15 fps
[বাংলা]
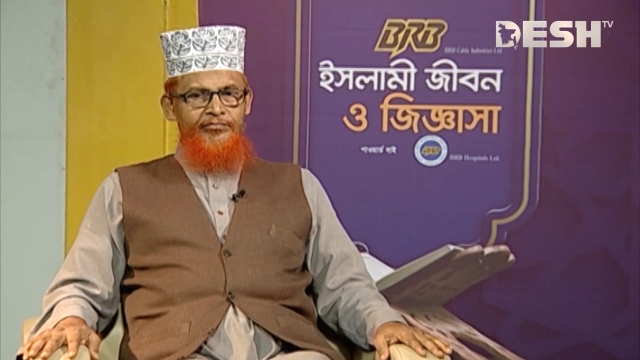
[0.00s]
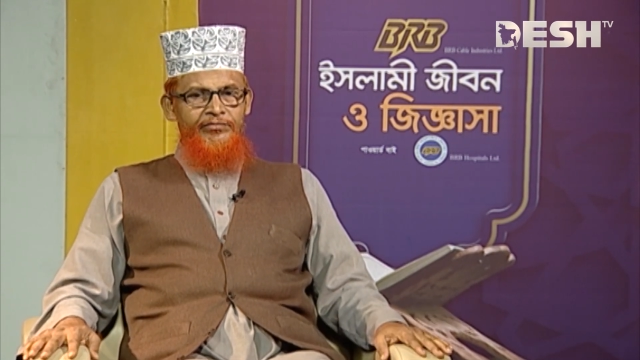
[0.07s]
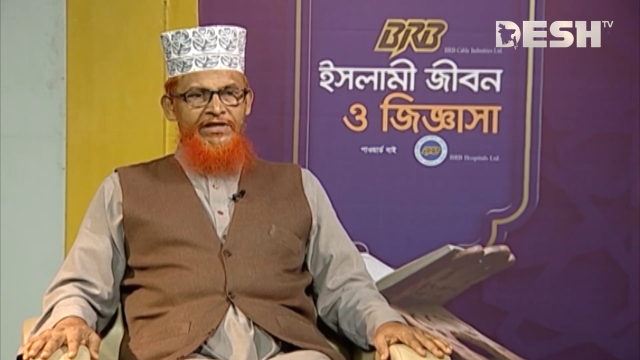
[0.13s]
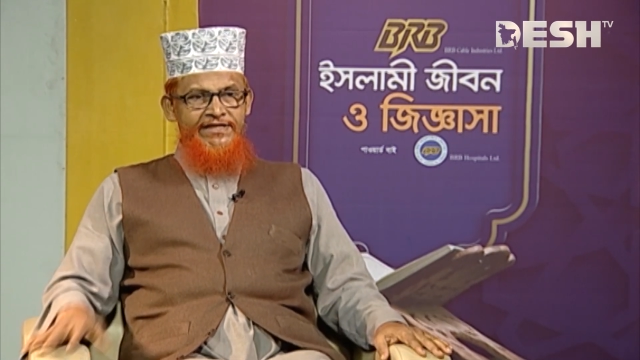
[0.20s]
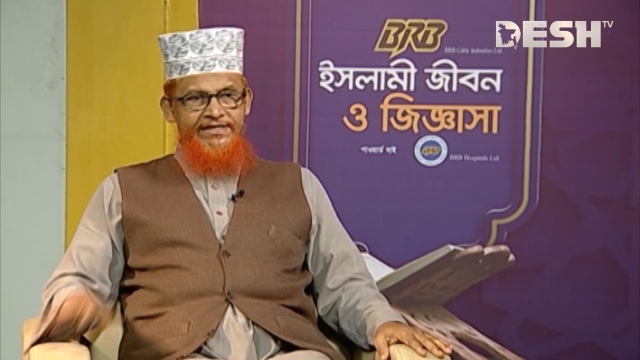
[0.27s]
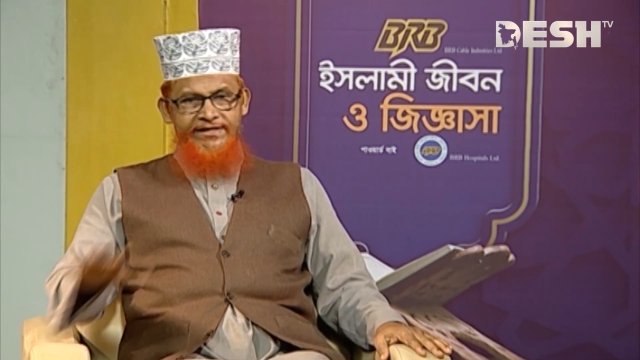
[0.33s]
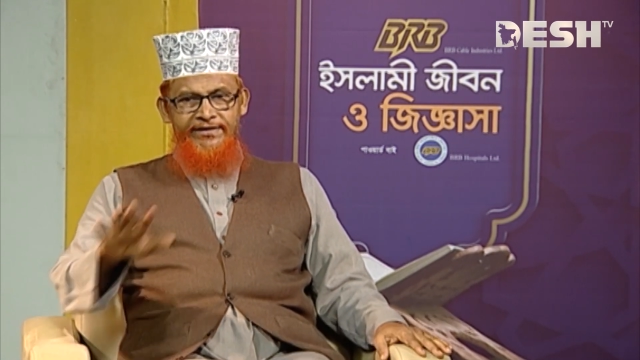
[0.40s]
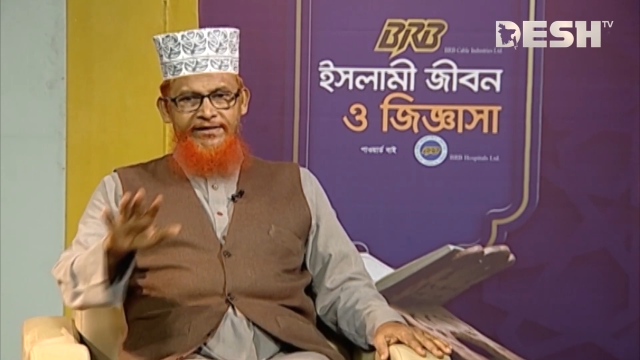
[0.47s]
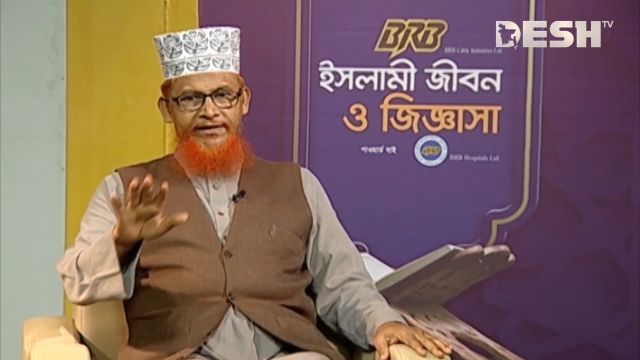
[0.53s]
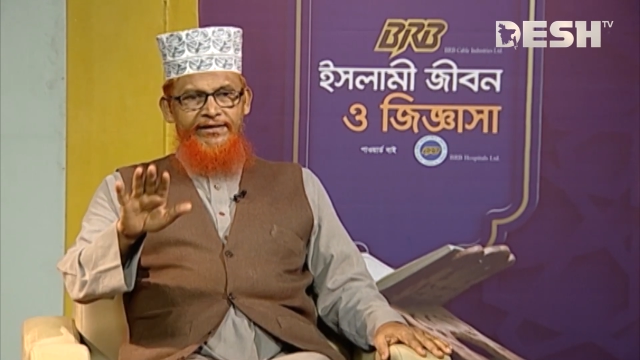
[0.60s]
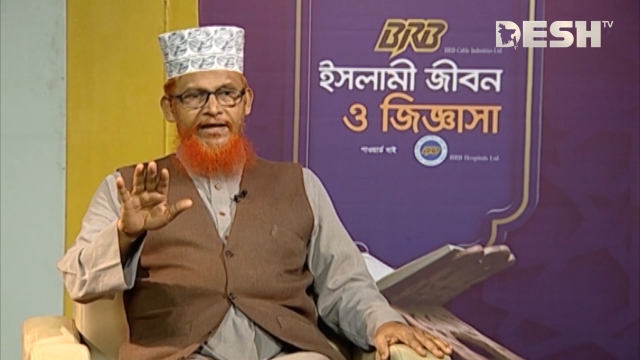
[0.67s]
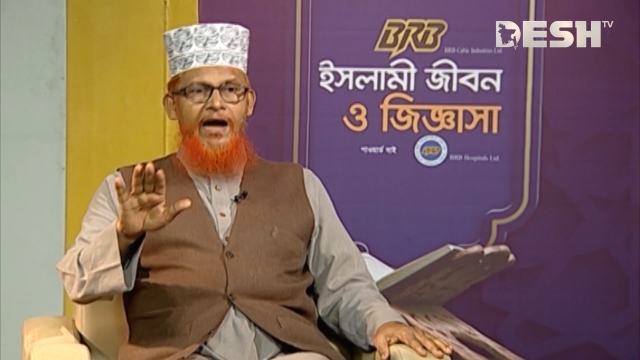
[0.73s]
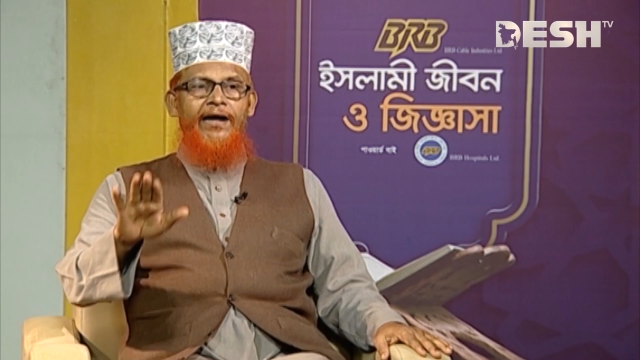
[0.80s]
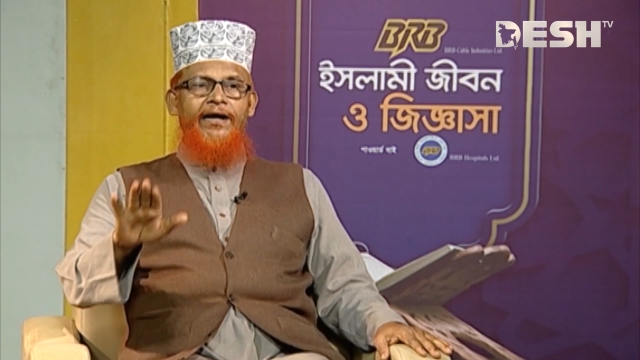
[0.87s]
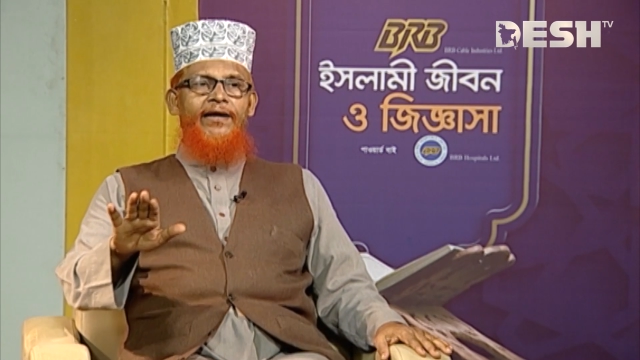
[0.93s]
মসজিদে
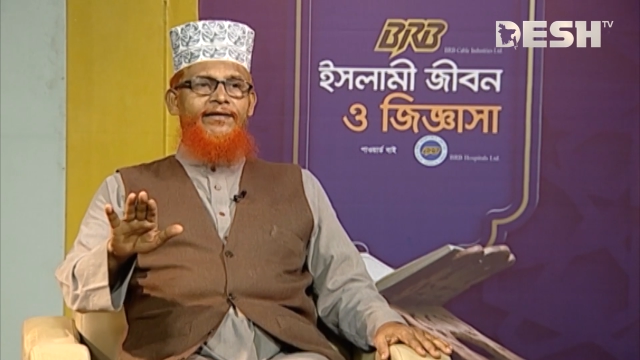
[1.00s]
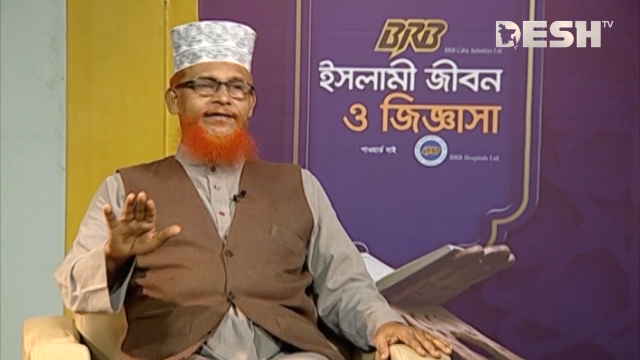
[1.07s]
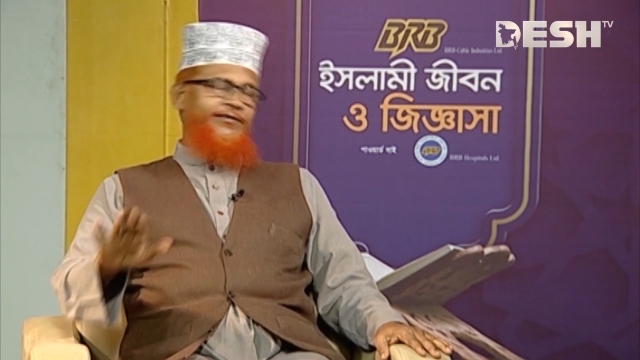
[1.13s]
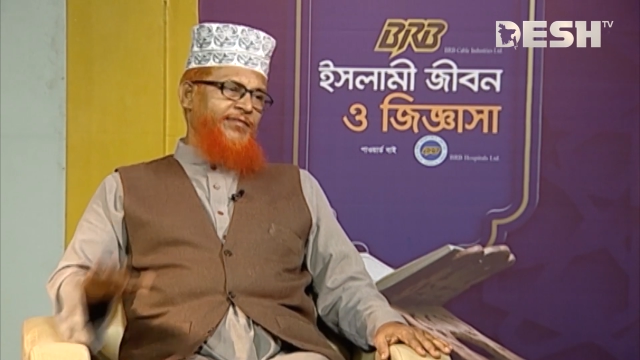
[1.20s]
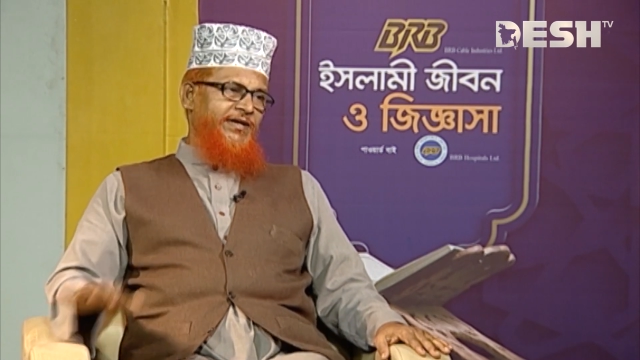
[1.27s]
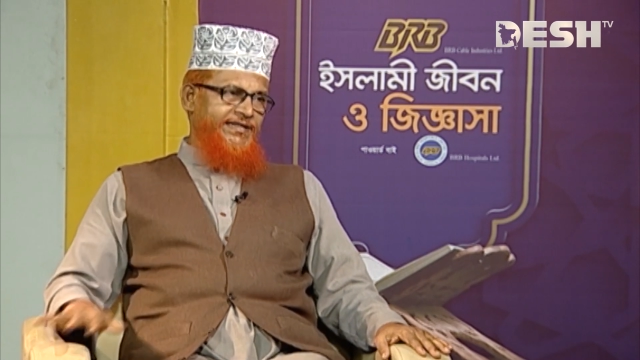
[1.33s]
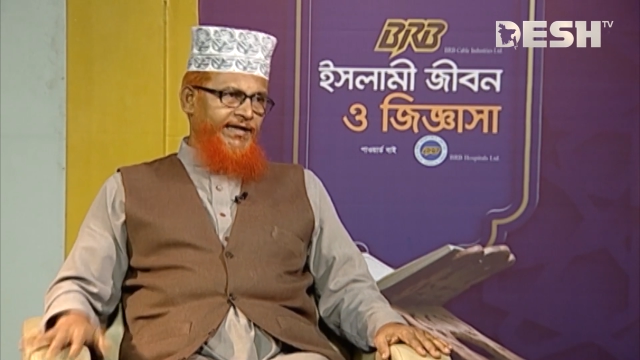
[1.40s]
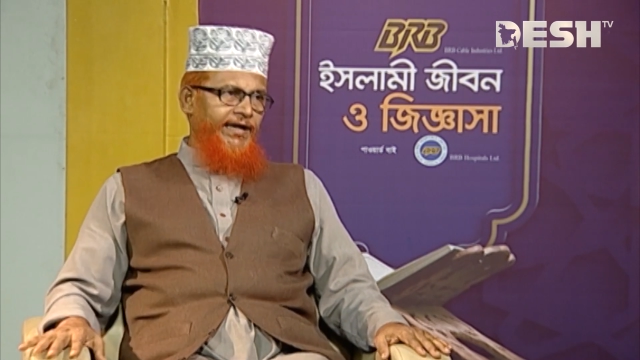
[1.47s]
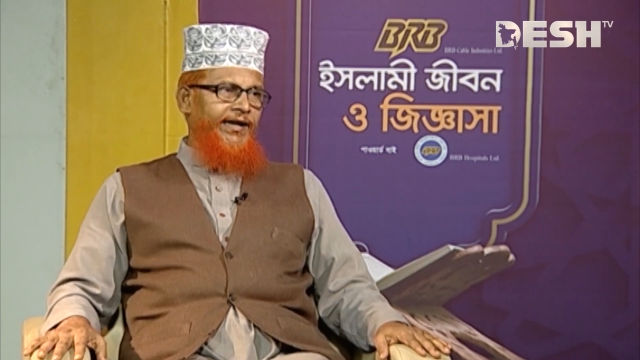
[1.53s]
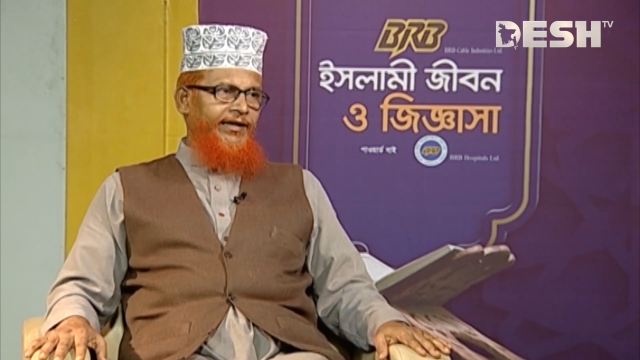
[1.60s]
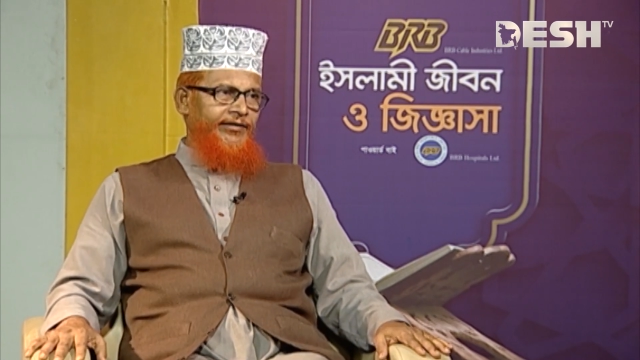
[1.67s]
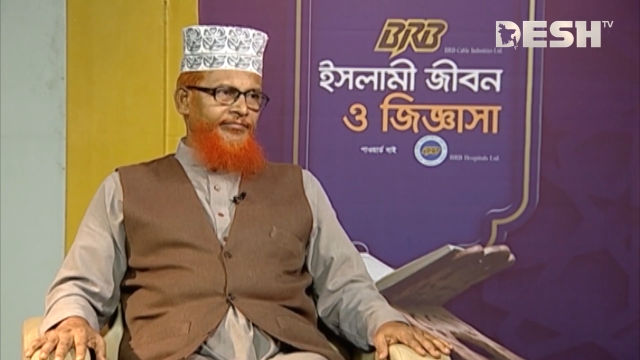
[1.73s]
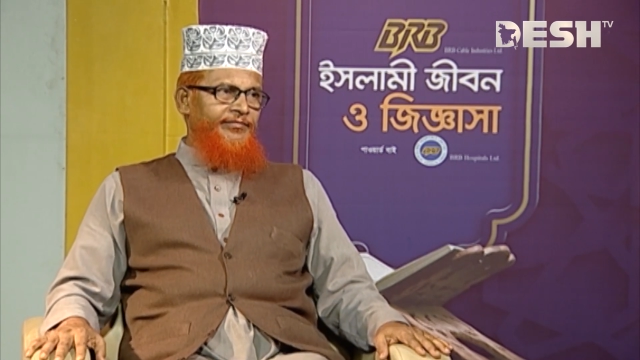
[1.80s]
থাকার যে মশালা